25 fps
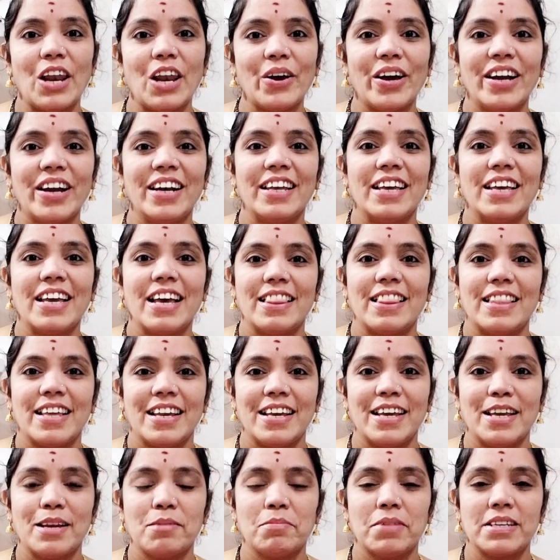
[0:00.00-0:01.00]
అండి అందరికీ
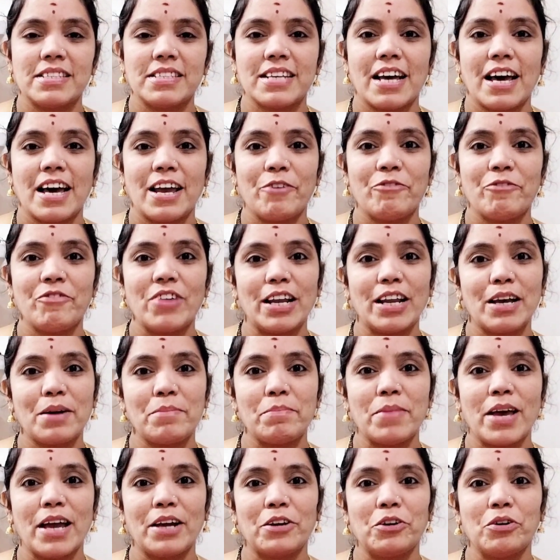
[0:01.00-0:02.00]
నమస్కారం వెల్కమ్
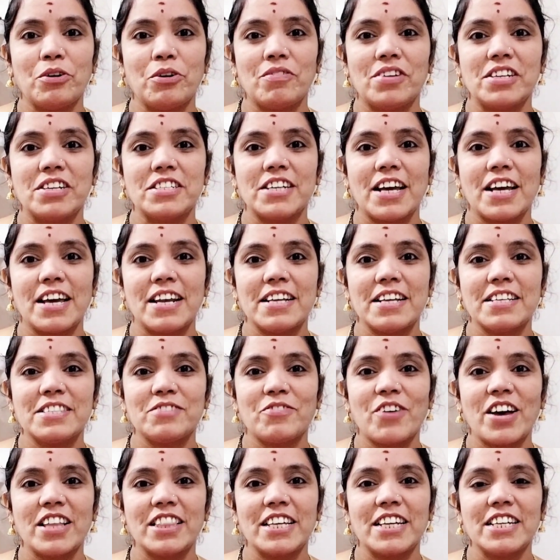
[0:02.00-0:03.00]
బ్యాక్ టు అవర్ ఛానల్
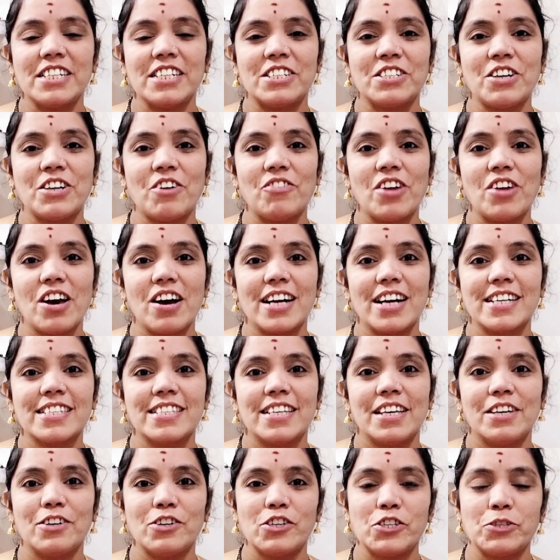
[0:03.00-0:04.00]
స్వాతికృష్ణ బ్లాగ్స్
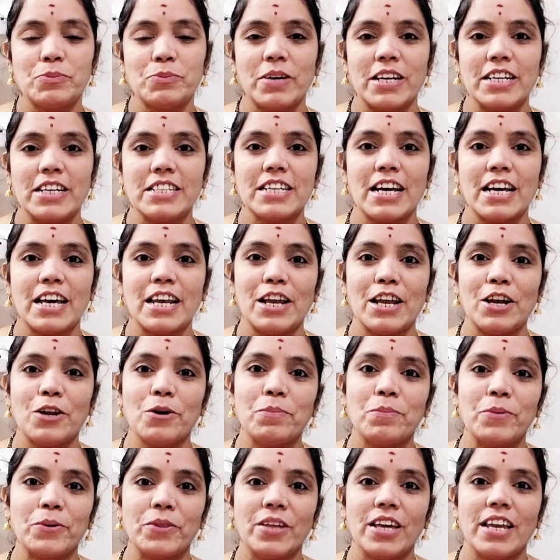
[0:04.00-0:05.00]
ఈరోజు మన ఛానల్లో
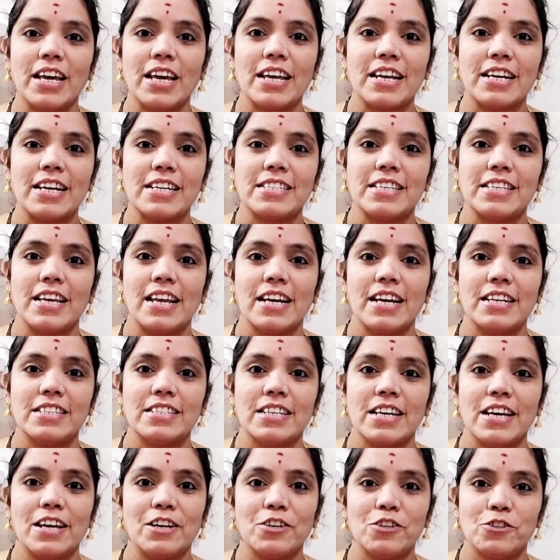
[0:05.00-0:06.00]
పుదీనా రైస్ ఎలా
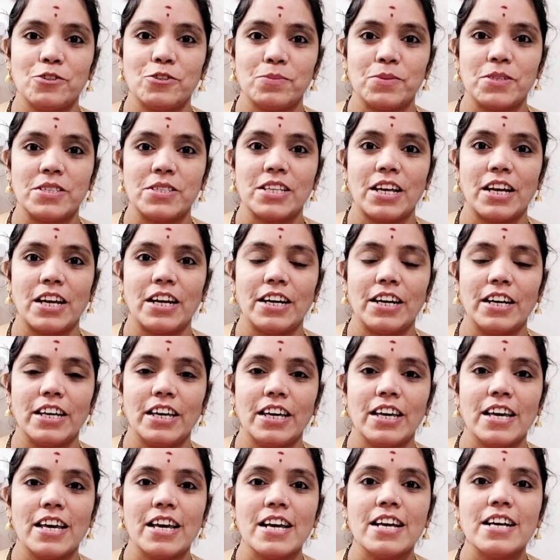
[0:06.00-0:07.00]
చేయాలో చూపిస్తానండి
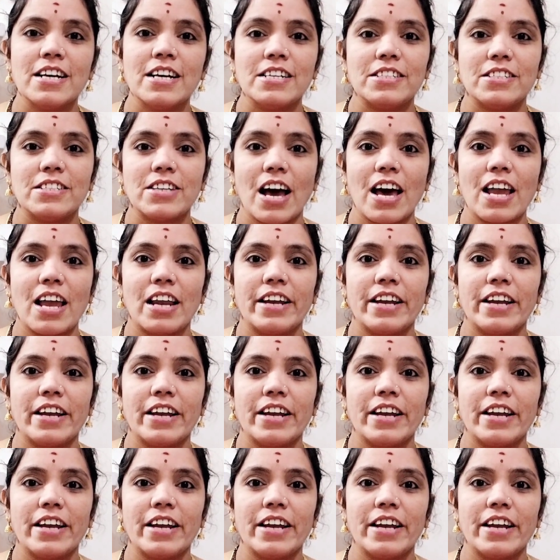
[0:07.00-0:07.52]
చాలా